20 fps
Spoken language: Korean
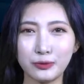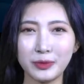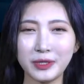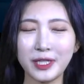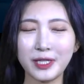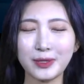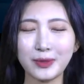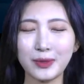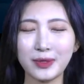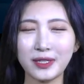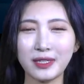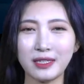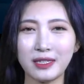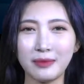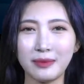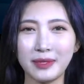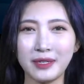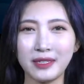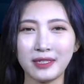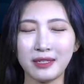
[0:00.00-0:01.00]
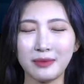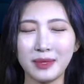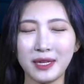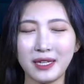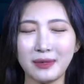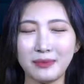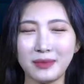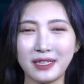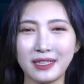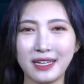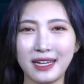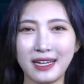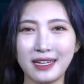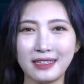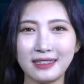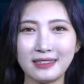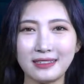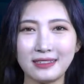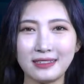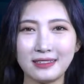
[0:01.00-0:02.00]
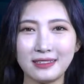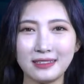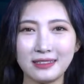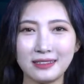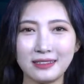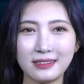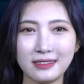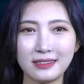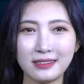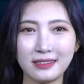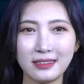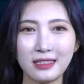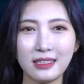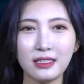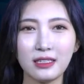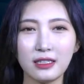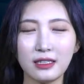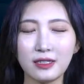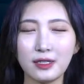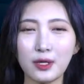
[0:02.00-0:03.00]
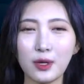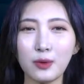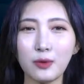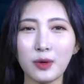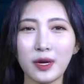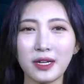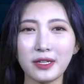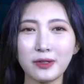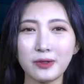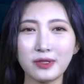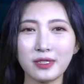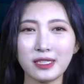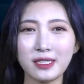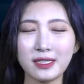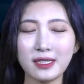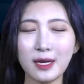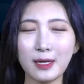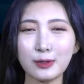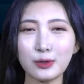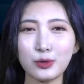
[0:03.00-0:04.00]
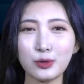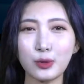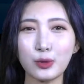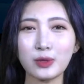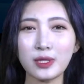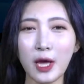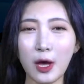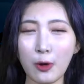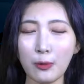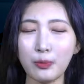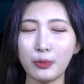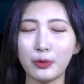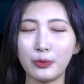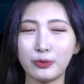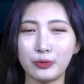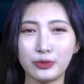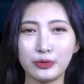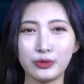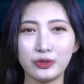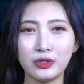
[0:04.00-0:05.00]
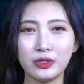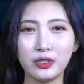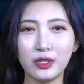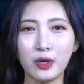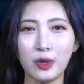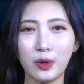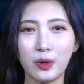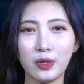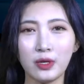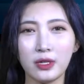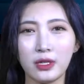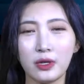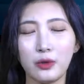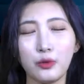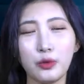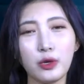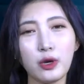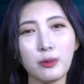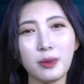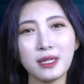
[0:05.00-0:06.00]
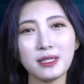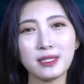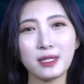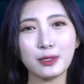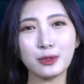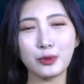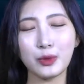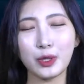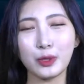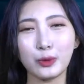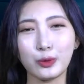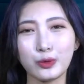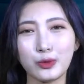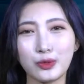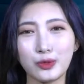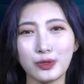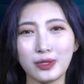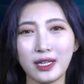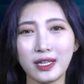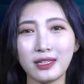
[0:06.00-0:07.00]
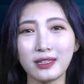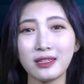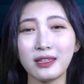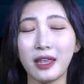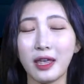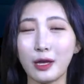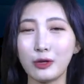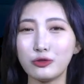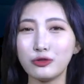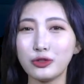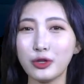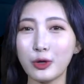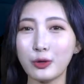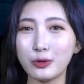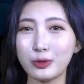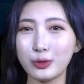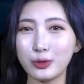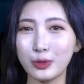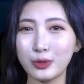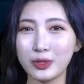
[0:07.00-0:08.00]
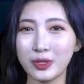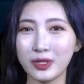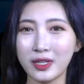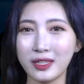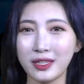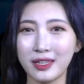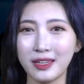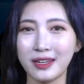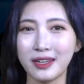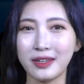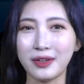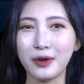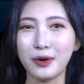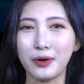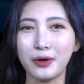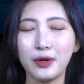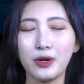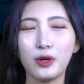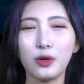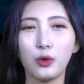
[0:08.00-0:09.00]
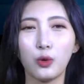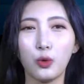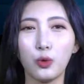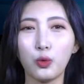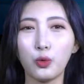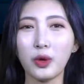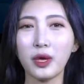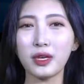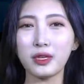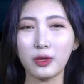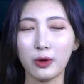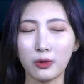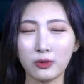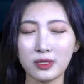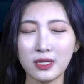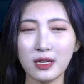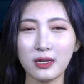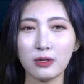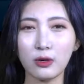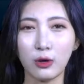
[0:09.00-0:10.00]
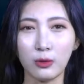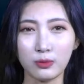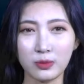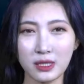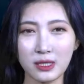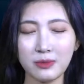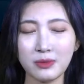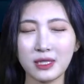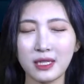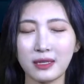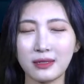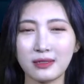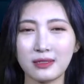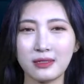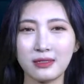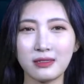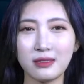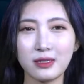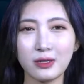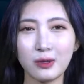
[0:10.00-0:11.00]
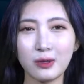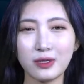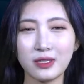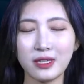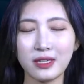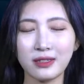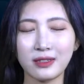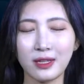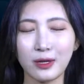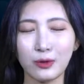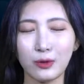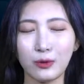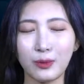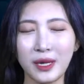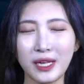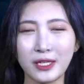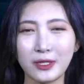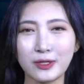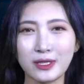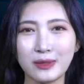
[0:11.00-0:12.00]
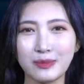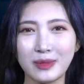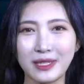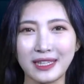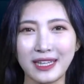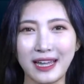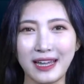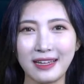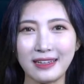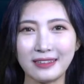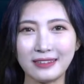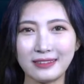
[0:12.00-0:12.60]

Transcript: 국민의 소리 TV 김혜리입니다. 인천광역시 상수도 사업본부는요, 이 위험한 장소에 노출된 대구경 수도전에 대하여 5개 영상 검침 장치를 설치했다고 밝혔습니다.